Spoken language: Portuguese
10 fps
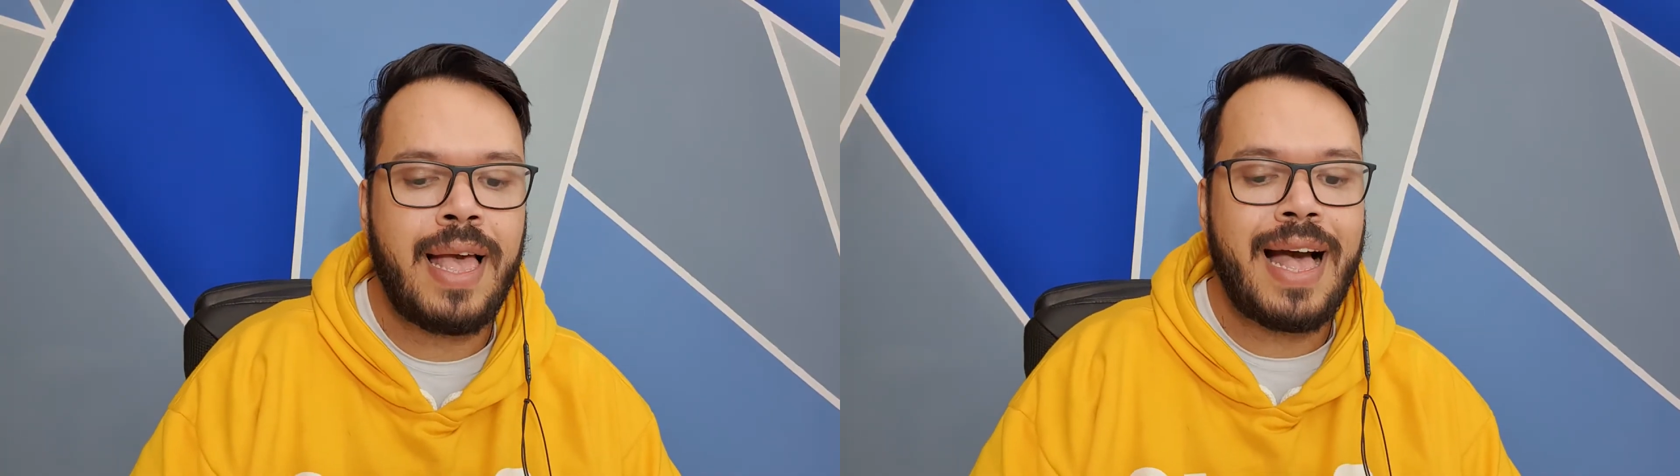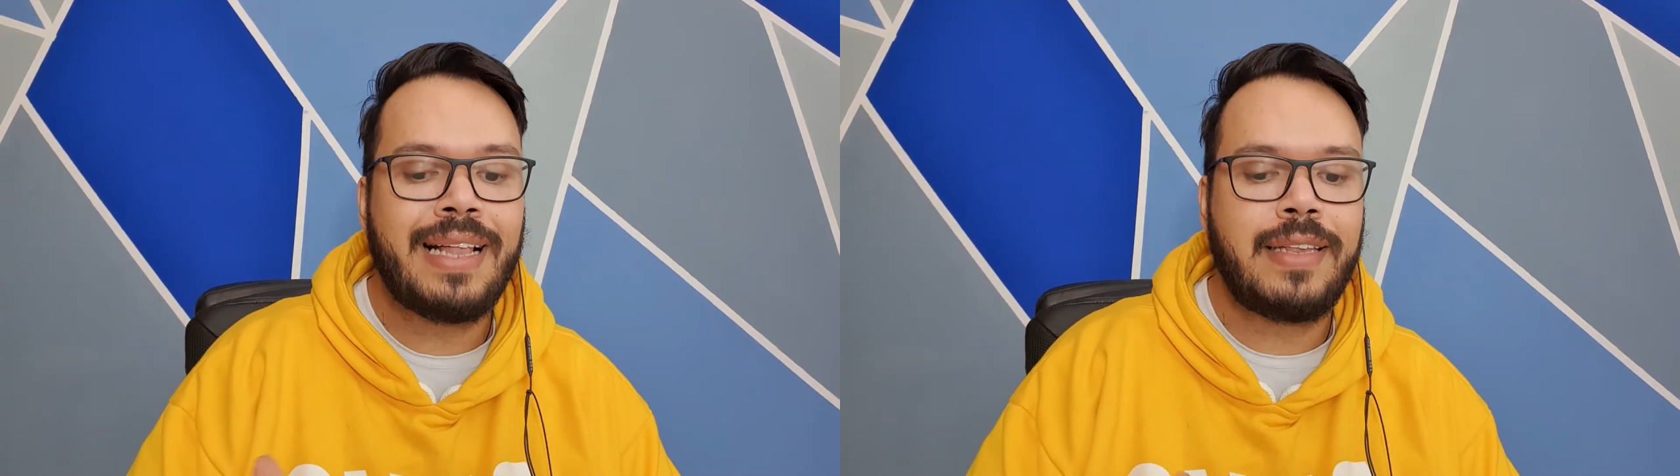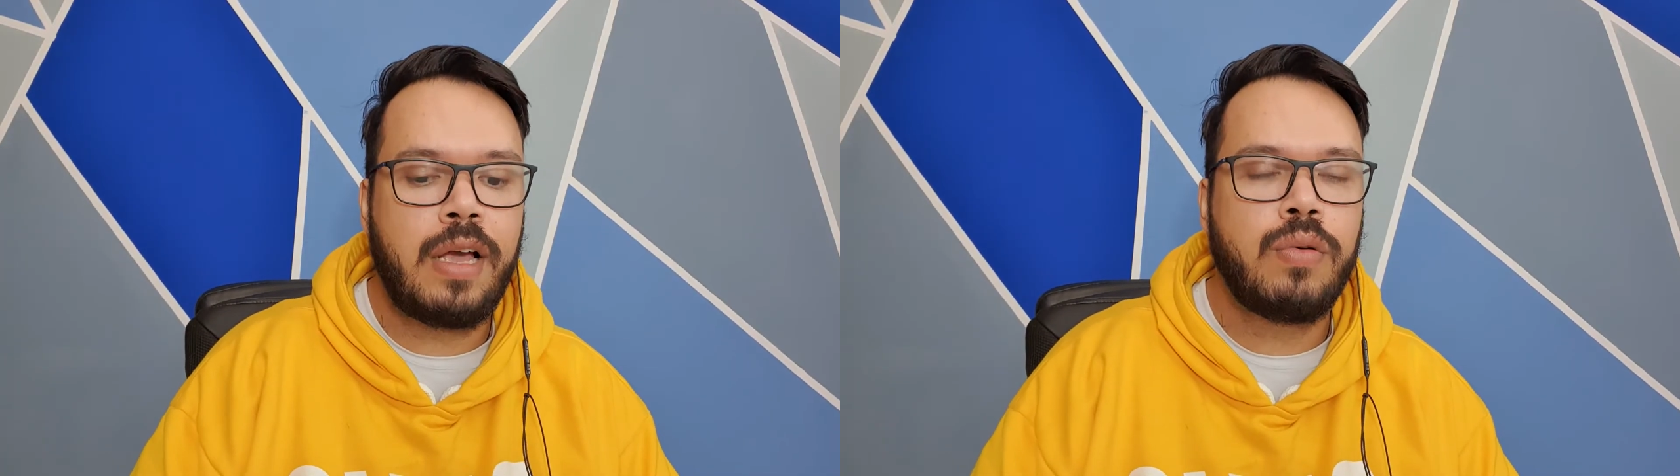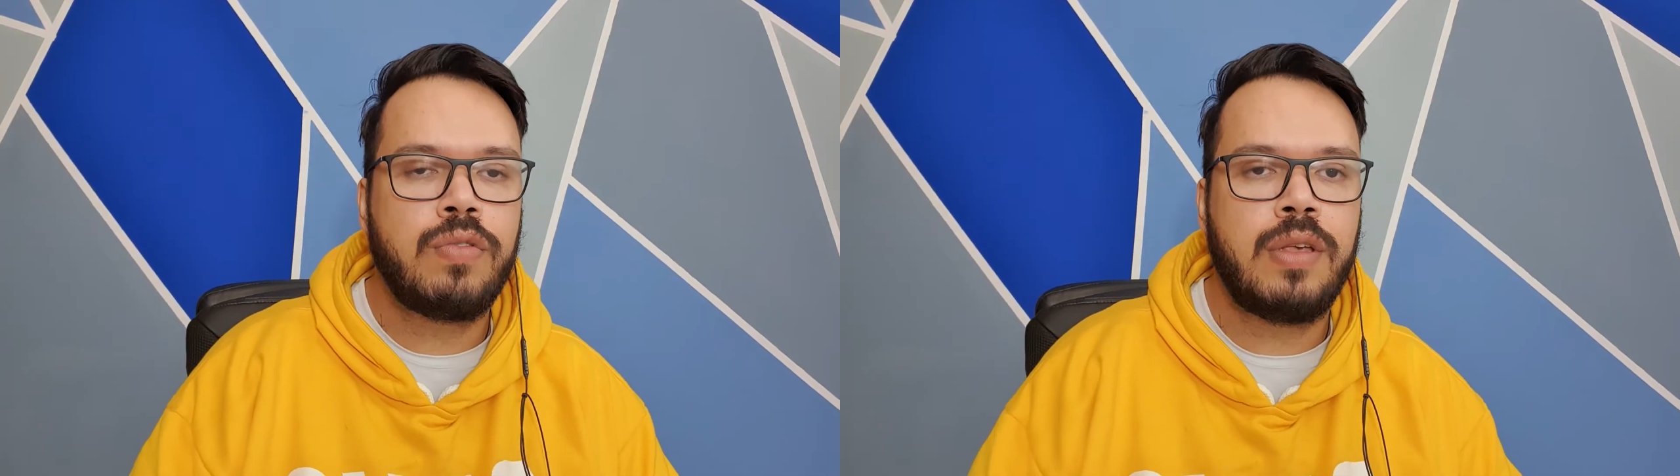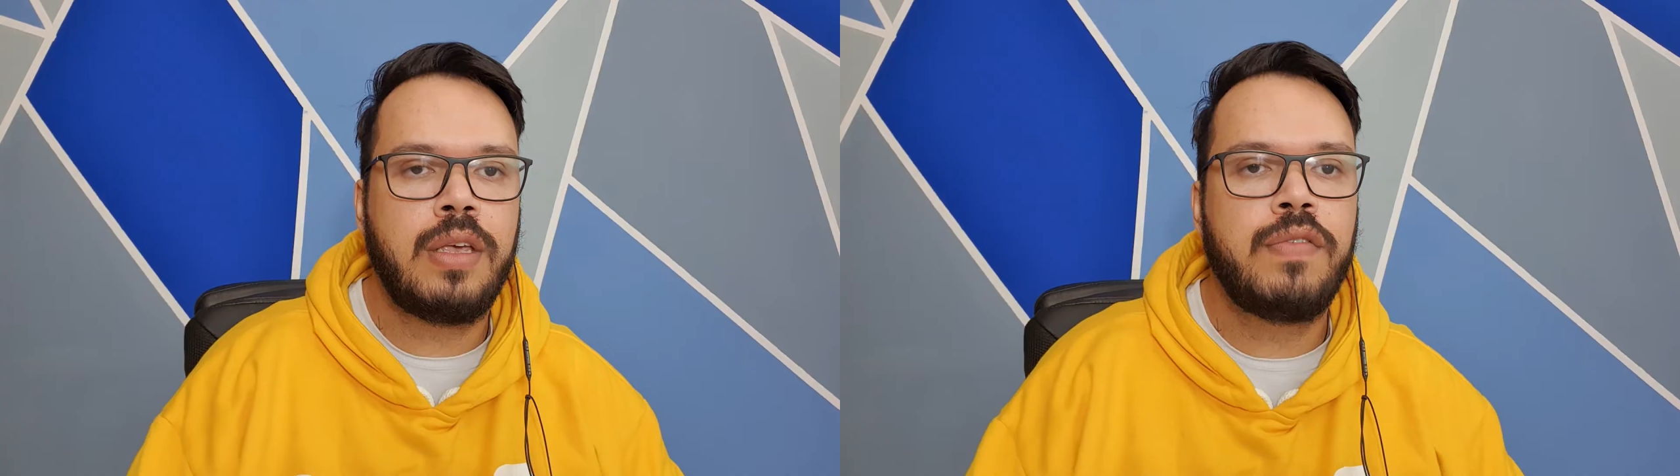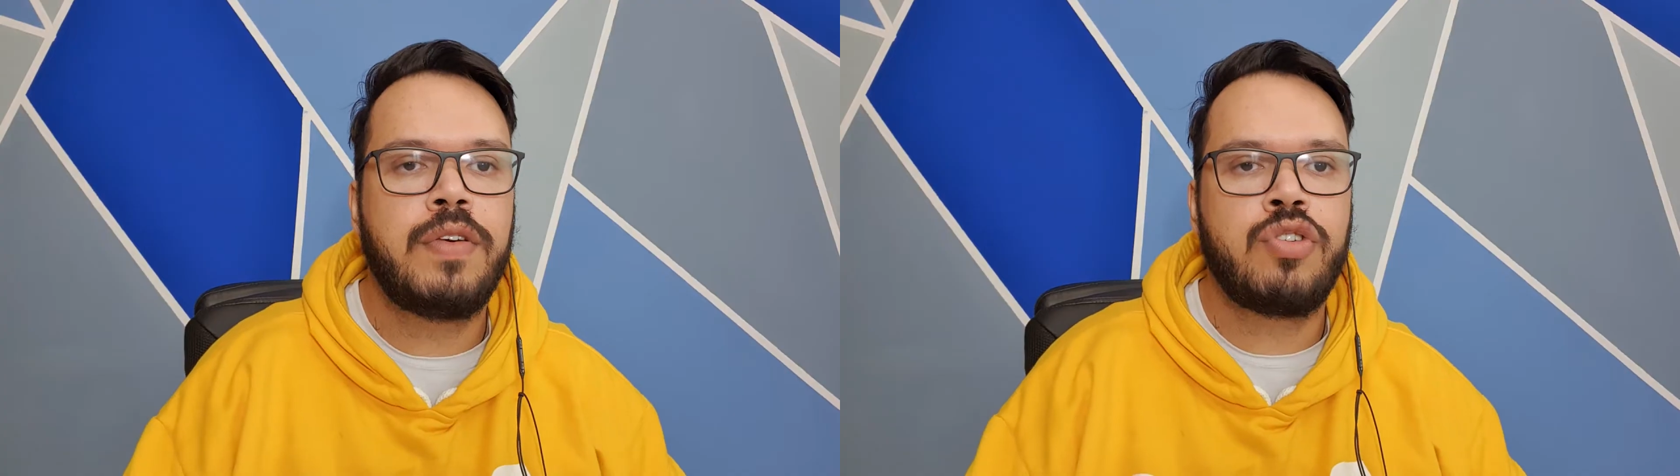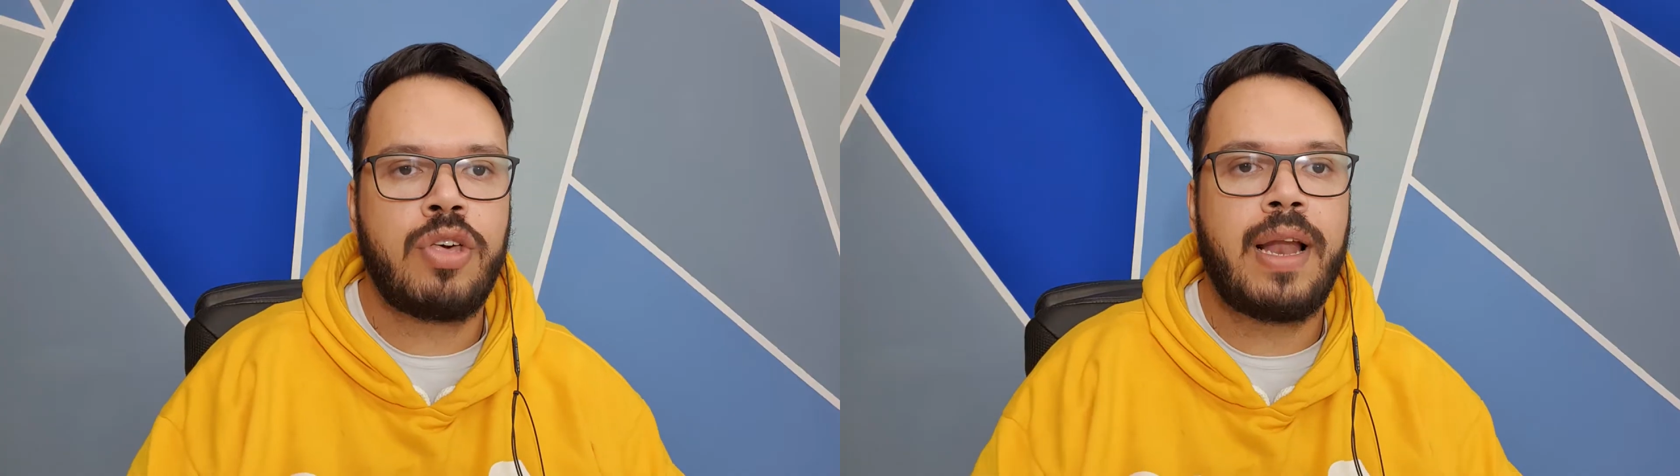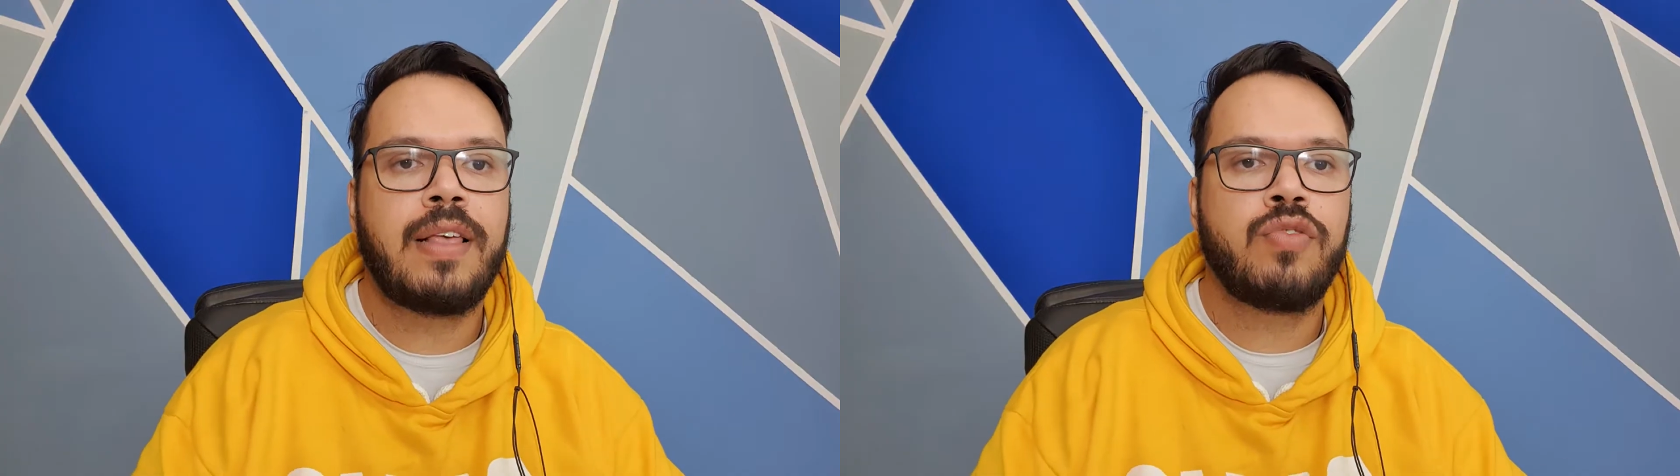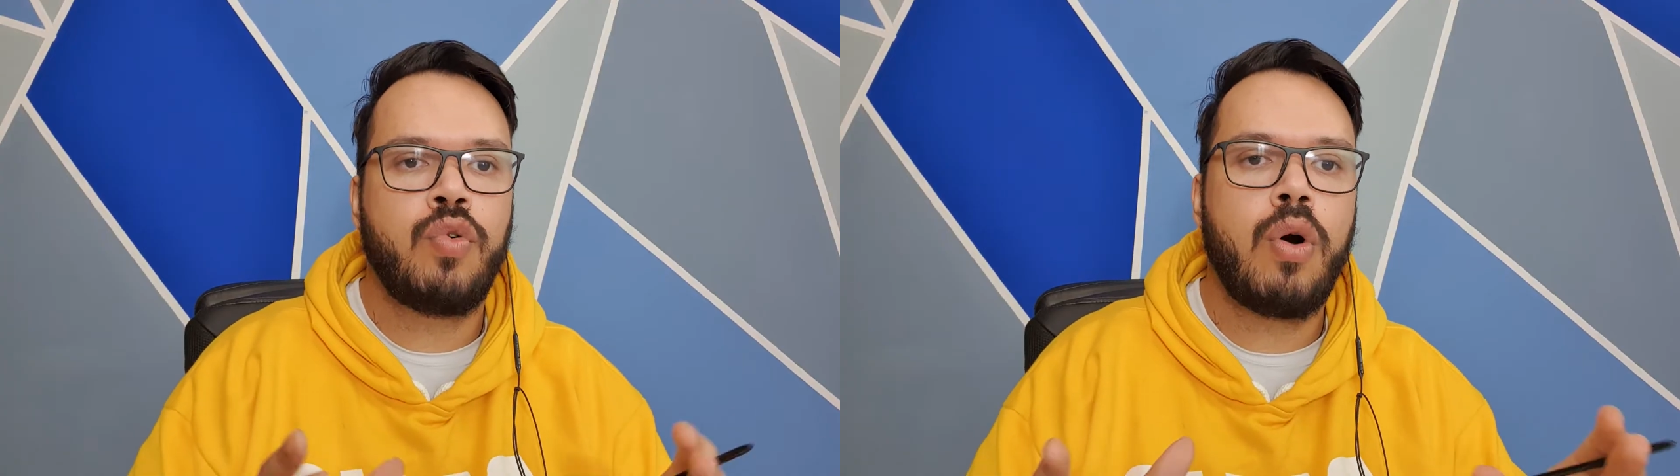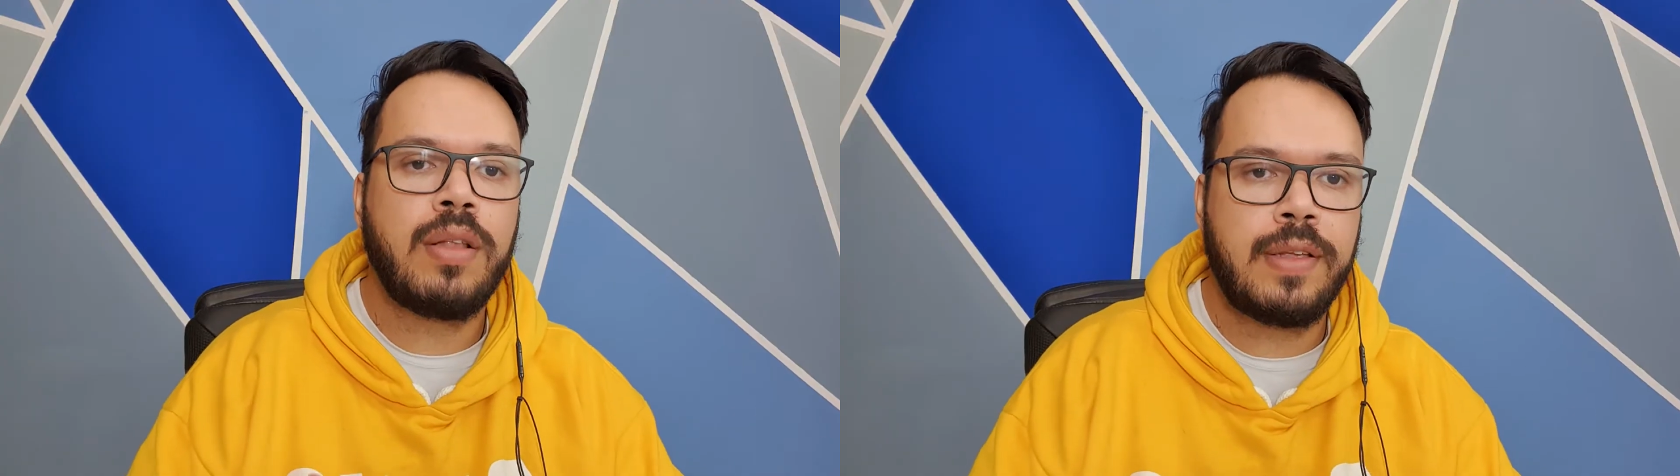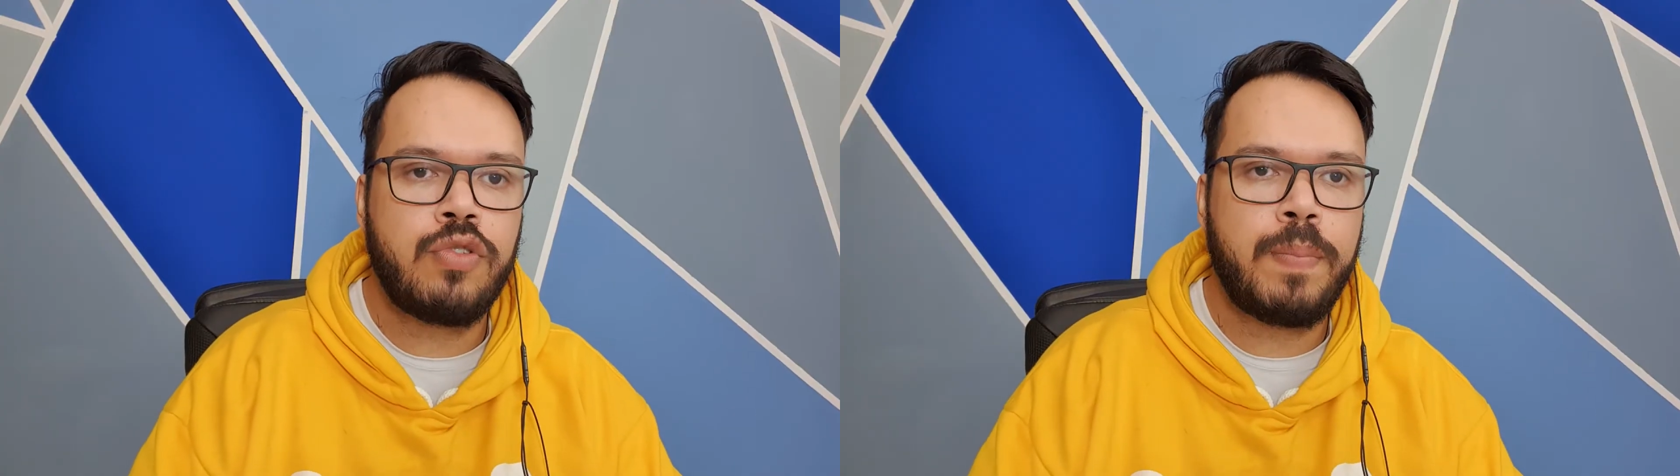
até conseguir fechar as cotas